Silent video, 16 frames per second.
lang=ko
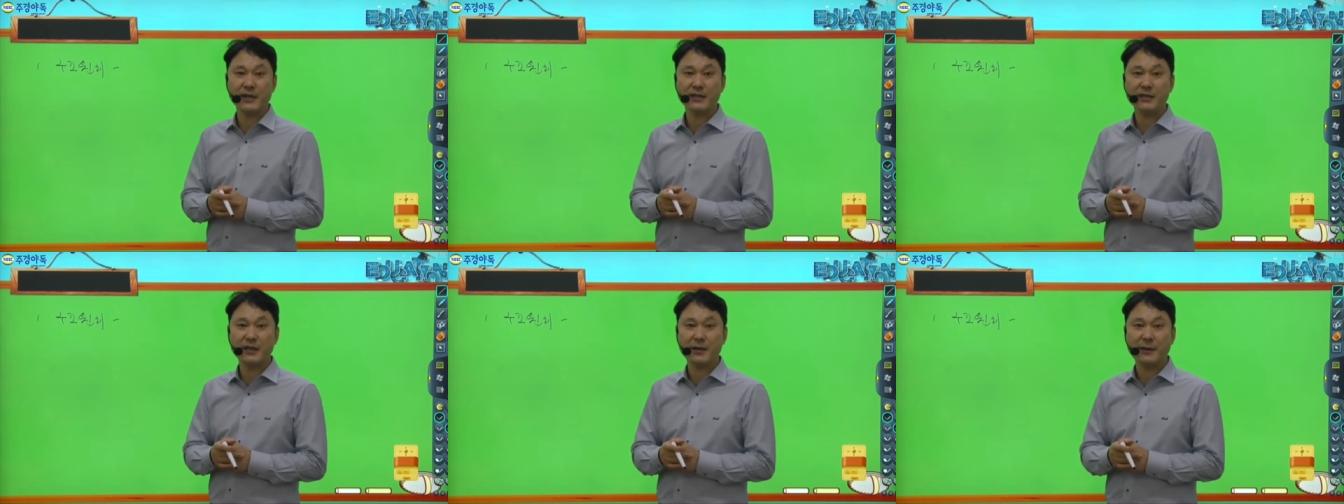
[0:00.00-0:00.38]

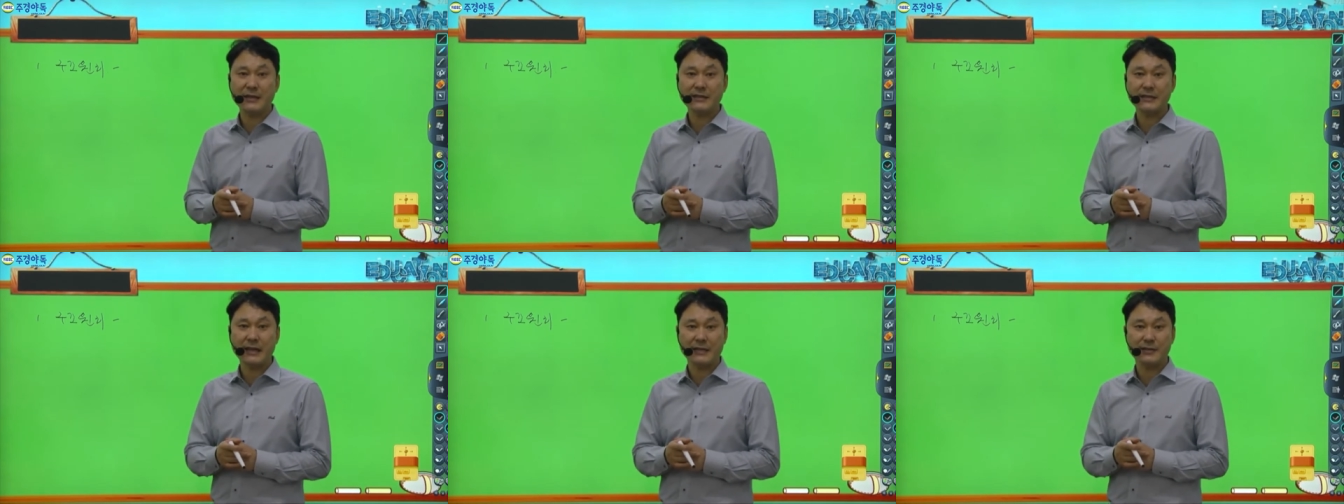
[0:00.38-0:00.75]
그렇게
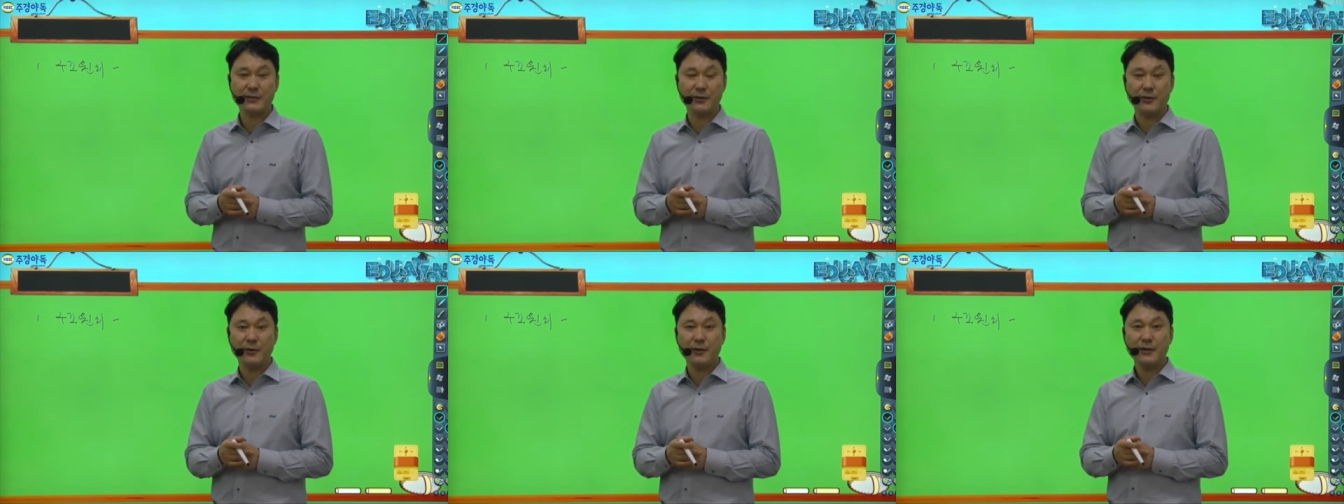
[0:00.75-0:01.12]
많지는
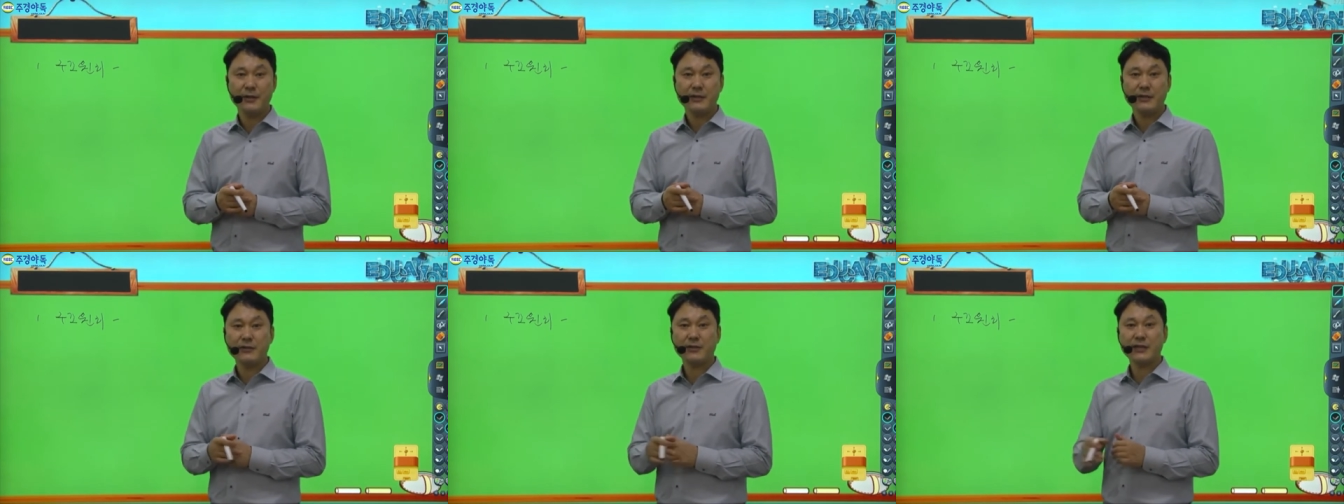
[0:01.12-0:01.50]
않죠.
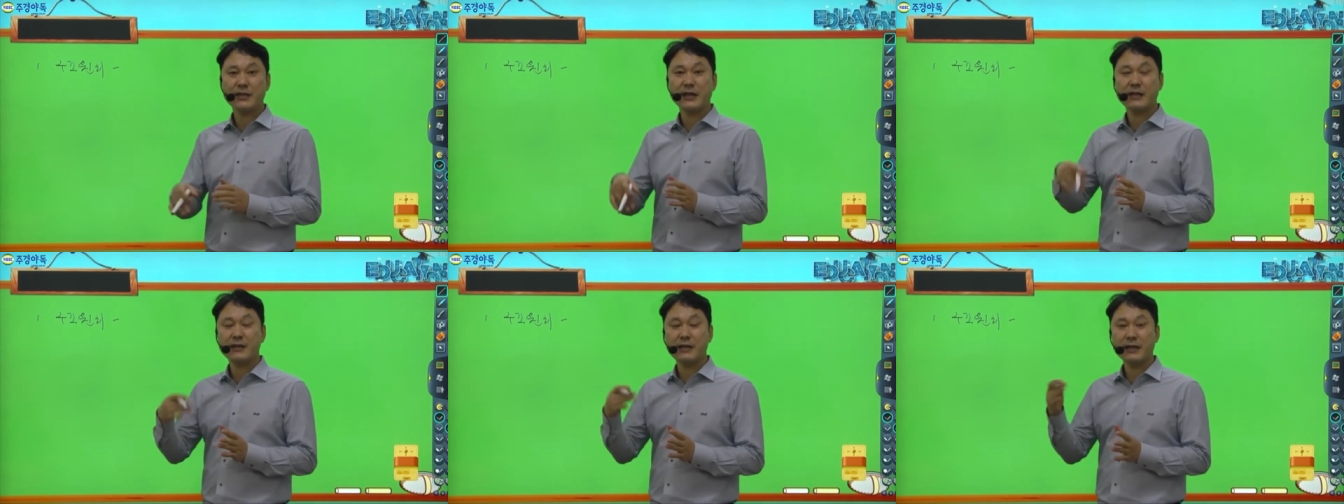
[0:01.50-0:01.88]
그래서
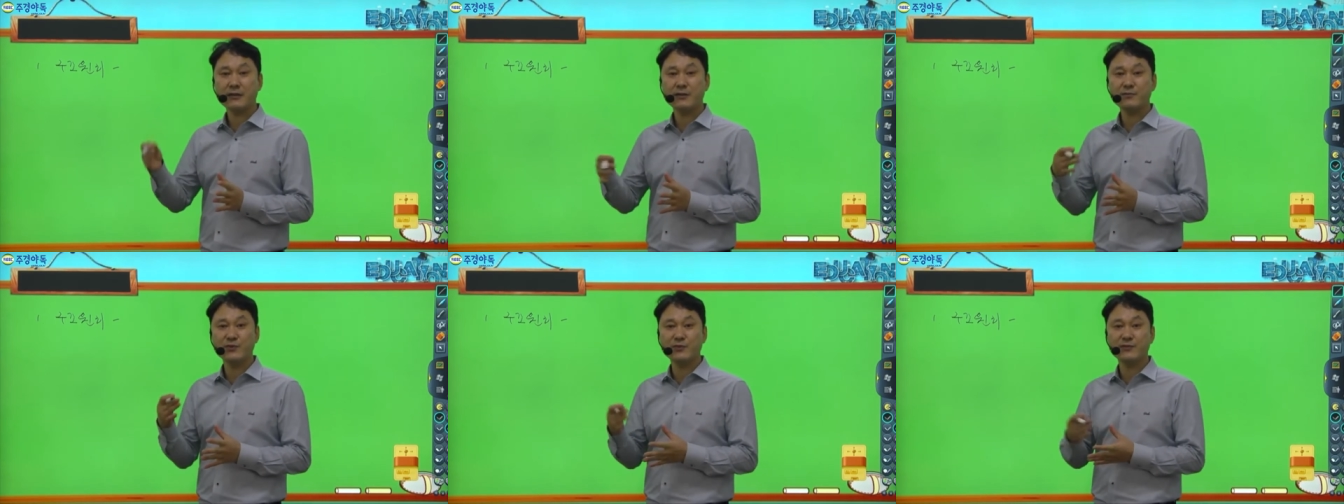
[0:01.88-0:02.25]
기계를
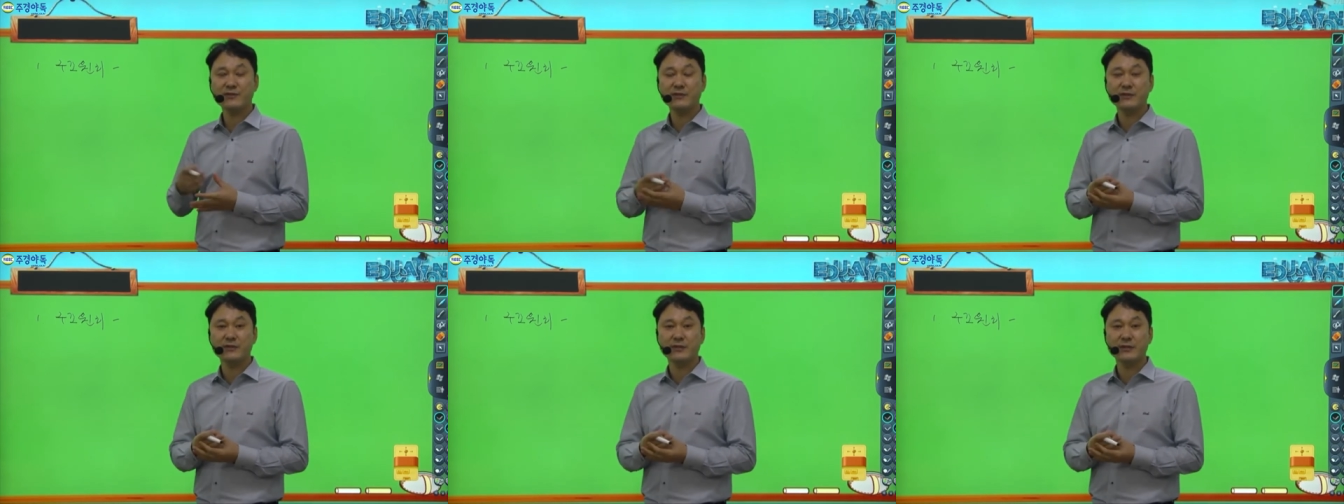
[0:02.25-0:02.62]
했던
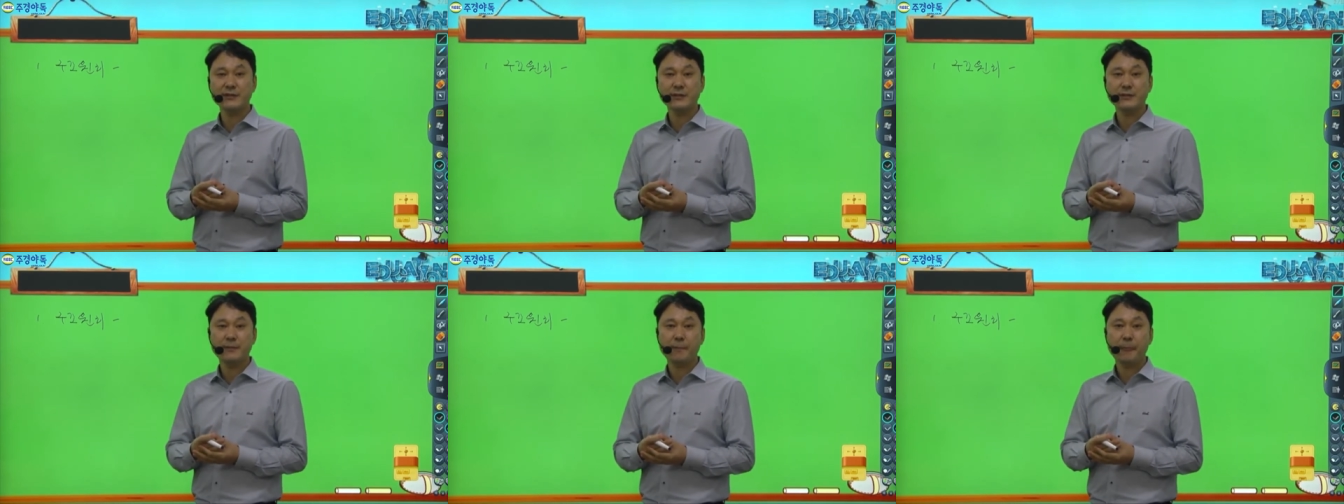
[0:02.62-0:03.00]

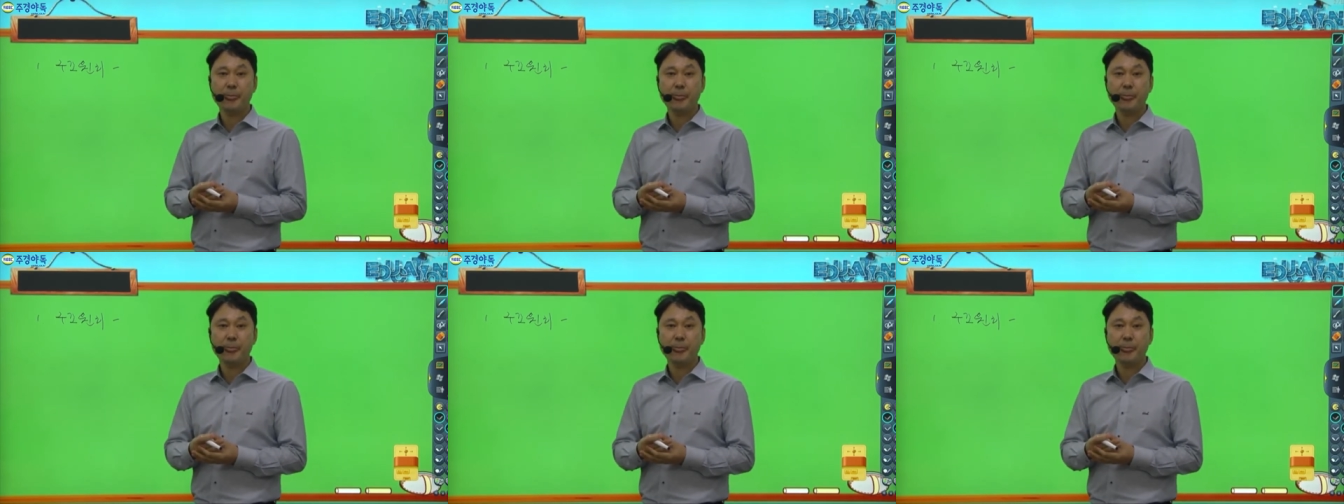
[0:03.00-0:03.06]
부분들은